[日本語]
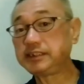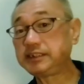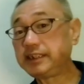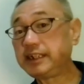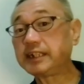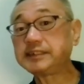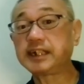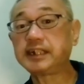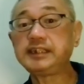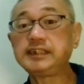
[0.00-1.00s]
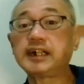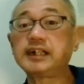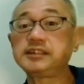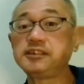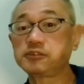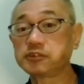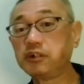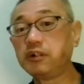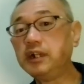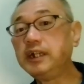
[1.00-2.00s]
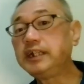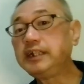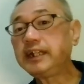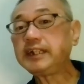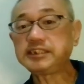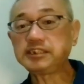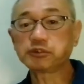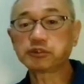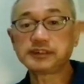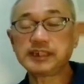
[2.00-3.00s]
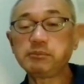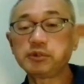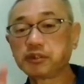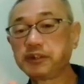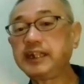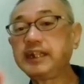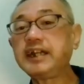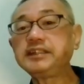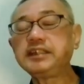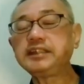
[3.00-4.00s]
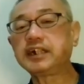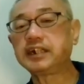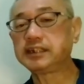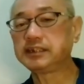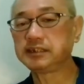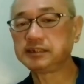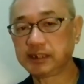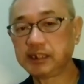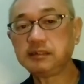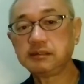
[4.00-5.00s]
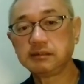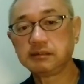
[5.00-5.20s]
な生活ができたかっていうと、嫌な仕事を全部奴隷がやってたからなんですね。